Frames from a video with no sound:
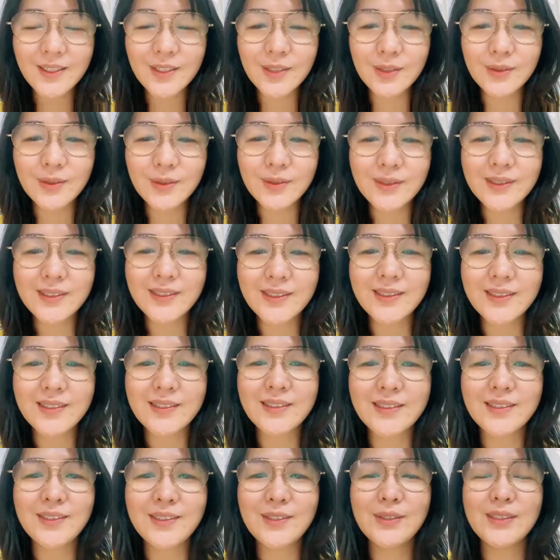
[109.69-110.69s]
有，
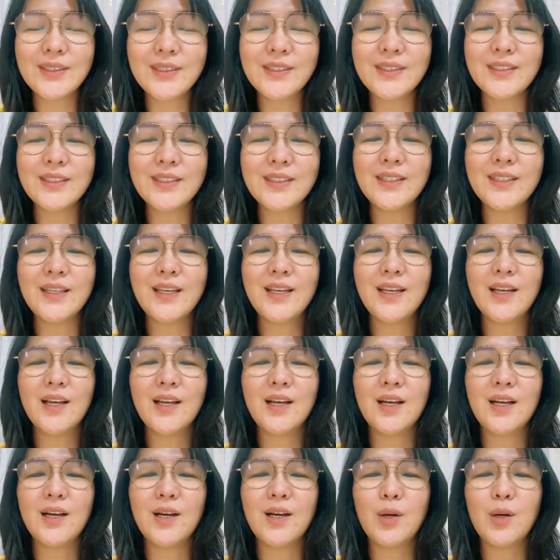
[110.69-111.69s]
嗯，就是啊，